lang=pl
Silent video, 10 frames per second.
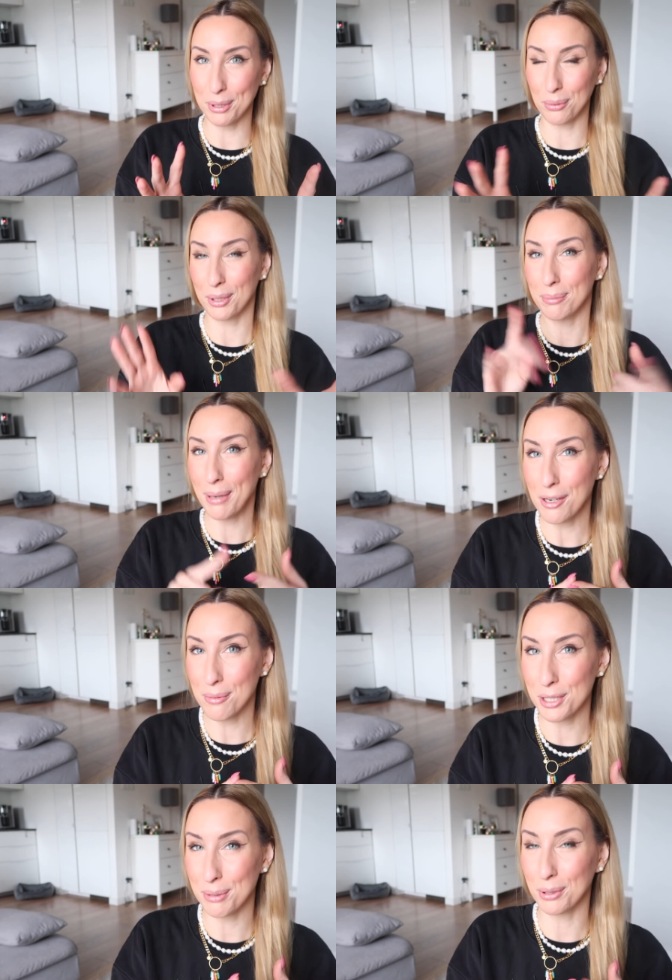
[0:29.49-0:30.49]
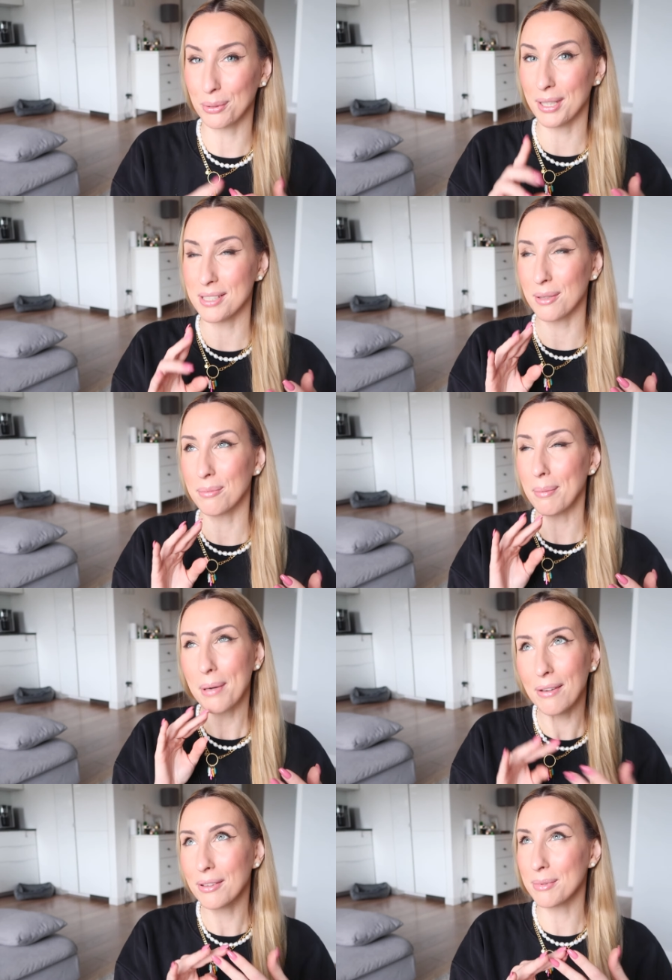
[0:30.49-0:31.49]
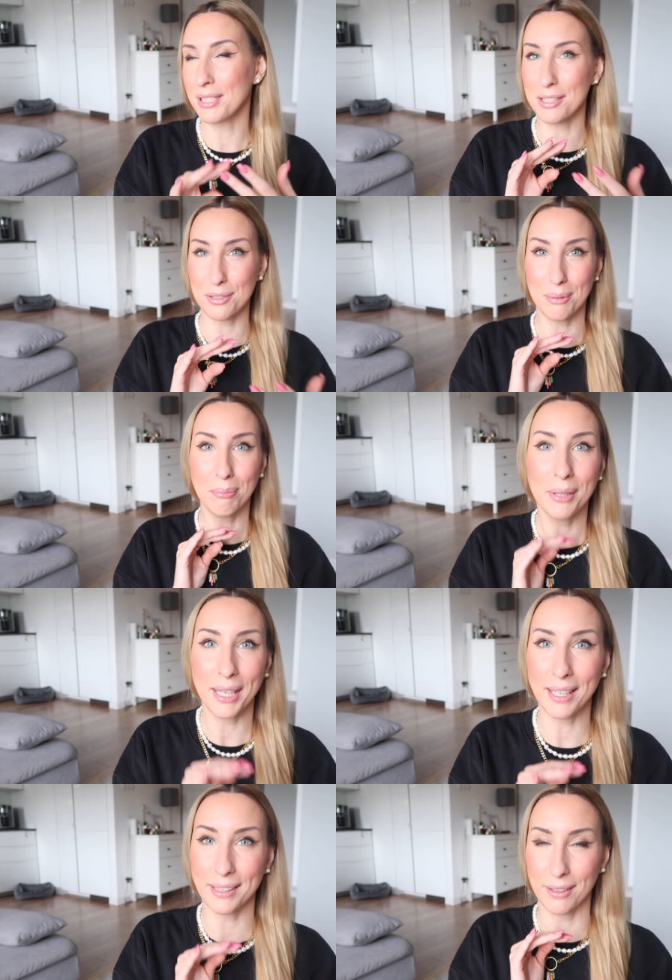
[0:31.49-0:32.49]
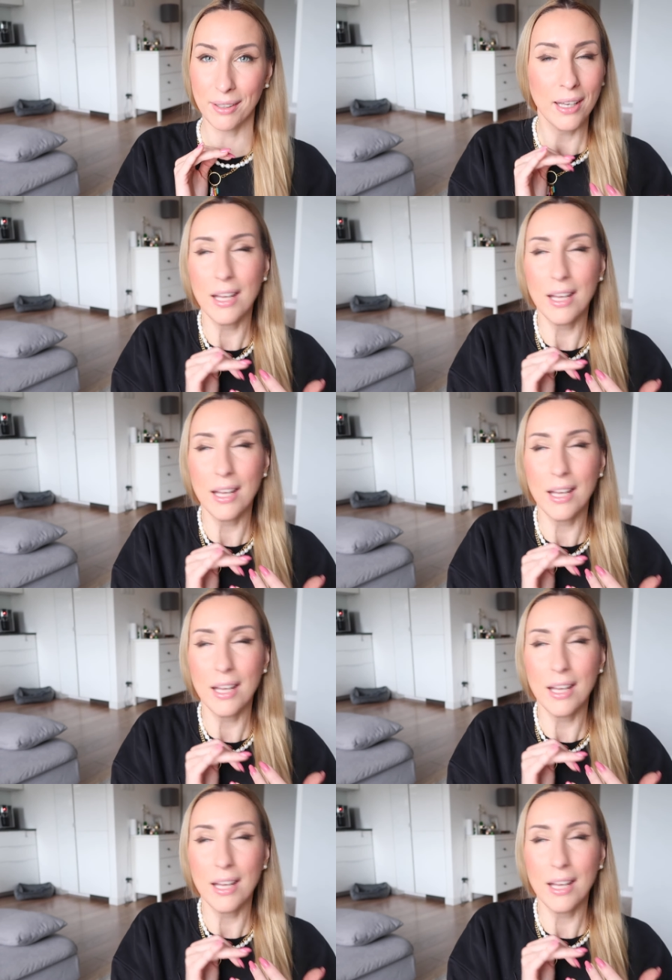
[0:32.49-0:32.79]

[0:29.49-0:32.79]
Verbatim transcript: które dbają o siebie, które chcą naprawdę być na co dzień piękne,